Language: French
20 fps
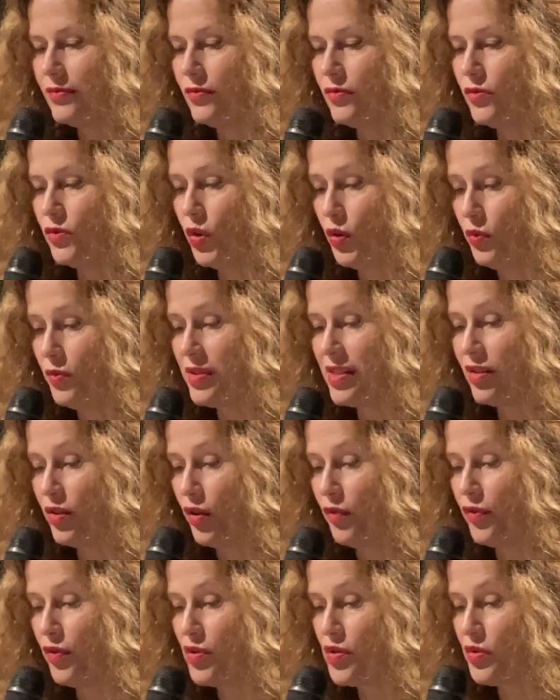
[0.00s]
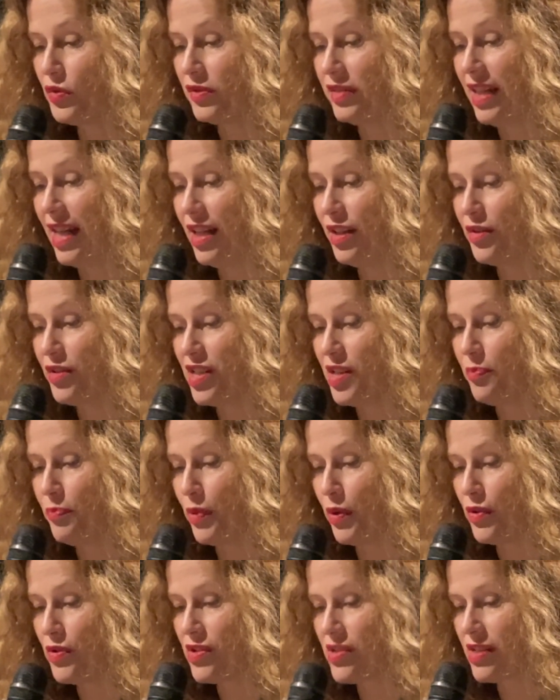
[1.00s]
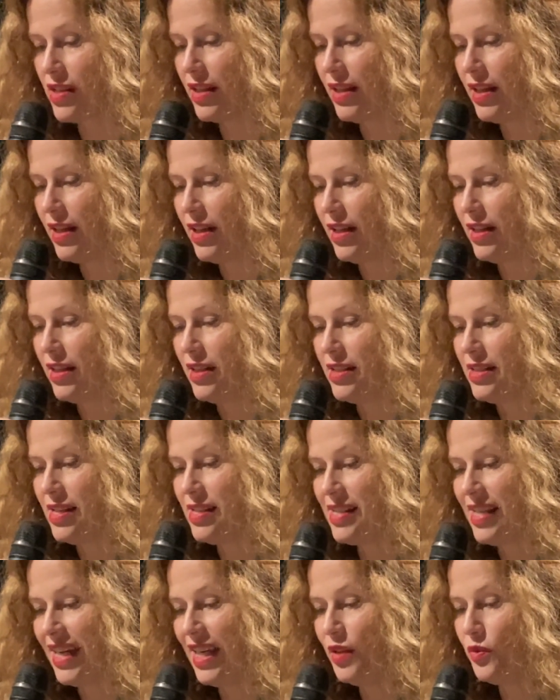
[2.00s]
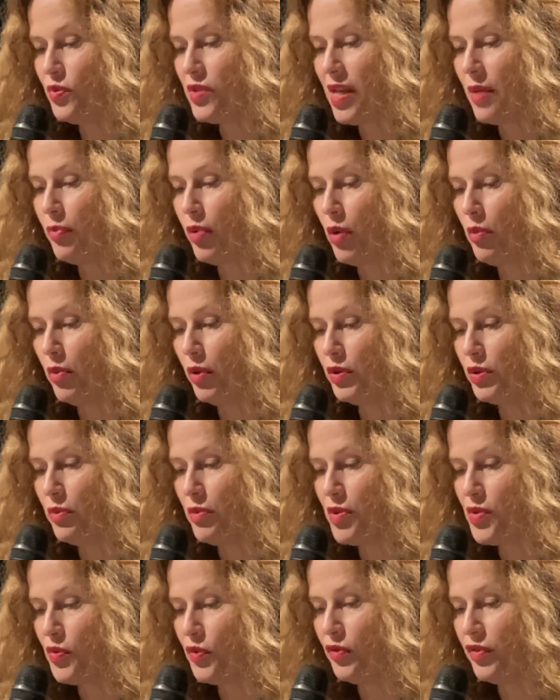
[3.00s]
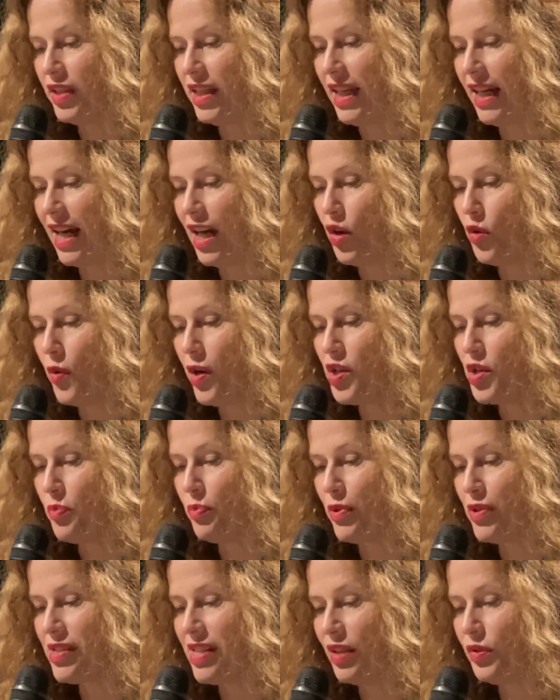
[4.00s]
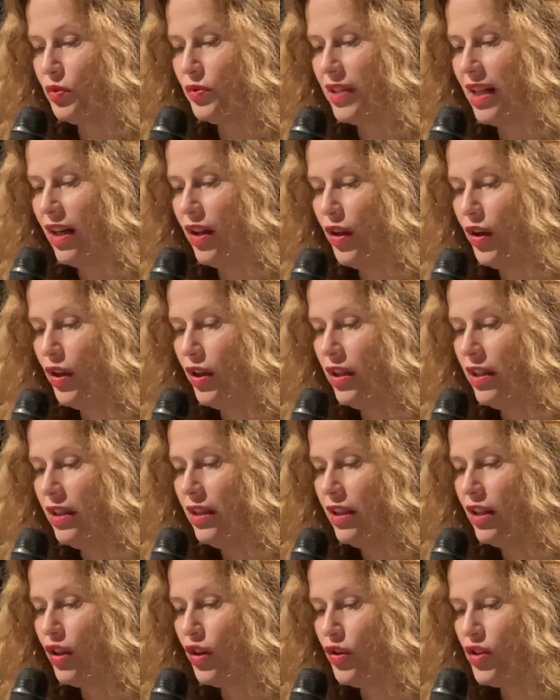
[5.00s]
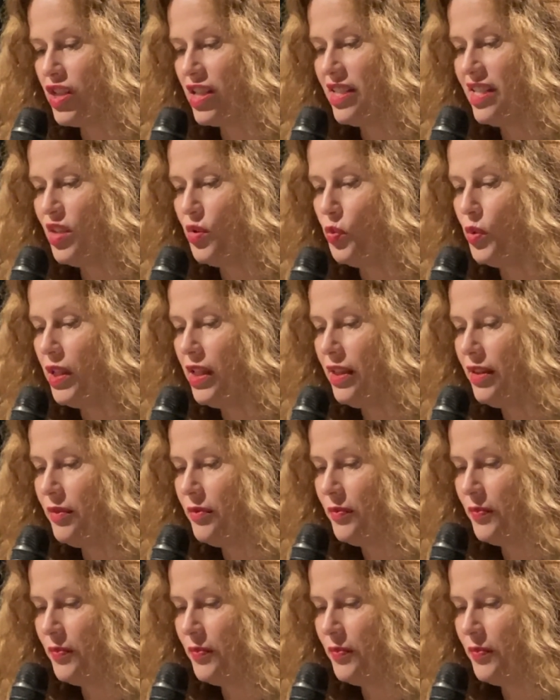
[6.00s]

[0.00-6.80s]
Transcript: Non, c'est en fonction d'elle que j'y pense. J'essayais tout simplement de me souvenir à quoi je pensais tout à l'heure quand j'ai dit oui.